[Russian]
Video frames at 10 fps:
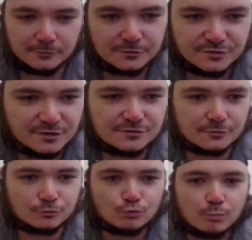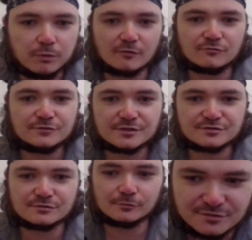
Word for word: Цезарь тупо вырезал